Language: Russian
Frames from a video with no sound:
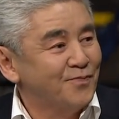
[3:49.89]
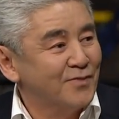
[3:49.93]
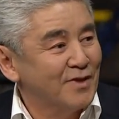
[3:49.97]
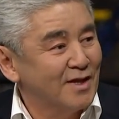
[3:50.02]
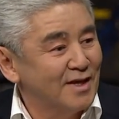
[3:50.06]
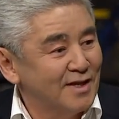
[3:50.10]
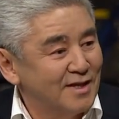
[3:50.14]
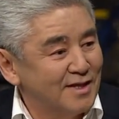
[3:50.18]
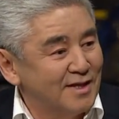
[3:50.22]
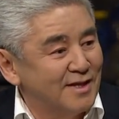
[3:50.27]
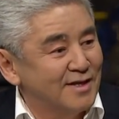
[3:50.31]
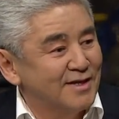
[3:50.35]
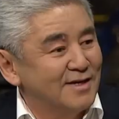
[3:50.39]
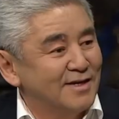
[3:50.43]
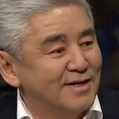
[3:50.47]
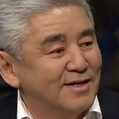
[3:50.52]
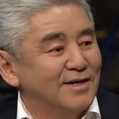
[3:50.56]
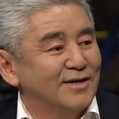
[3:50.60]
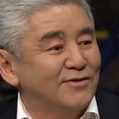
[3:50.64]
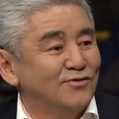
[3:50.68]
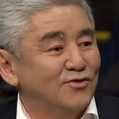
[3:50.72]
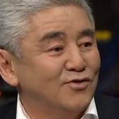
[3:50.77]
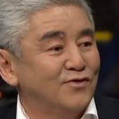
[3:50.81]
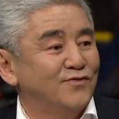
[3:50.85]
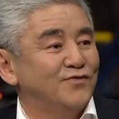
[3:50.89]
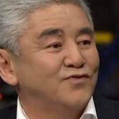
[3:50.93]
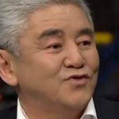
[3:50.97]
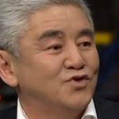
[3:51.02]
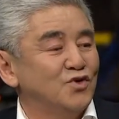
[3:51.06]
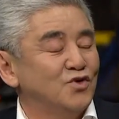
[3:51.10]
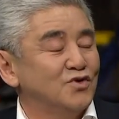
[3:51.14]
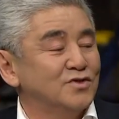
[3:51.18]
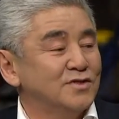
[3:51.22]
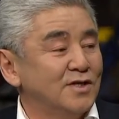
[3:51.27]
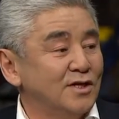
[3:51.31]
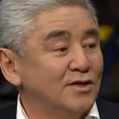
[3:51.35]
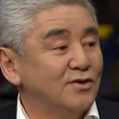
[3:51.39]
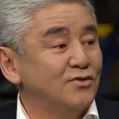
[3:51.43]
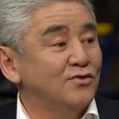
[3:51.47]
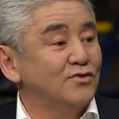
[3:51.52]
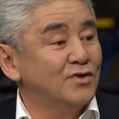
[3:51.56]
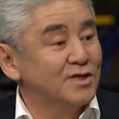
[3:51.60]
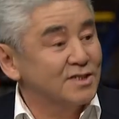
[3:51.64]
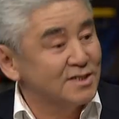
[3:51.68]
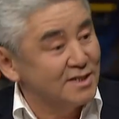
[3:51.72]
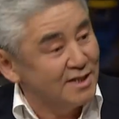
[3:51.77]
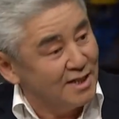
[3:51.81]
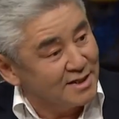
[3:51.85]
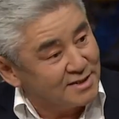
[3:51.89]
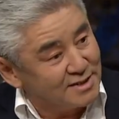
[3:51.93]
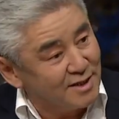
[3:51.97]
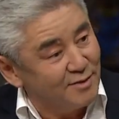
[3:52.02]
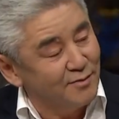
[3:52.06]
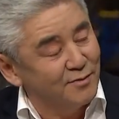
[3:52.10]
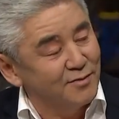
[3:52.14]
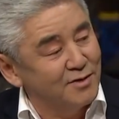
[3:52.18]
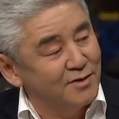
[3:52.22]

это вот все остальное. Но на самом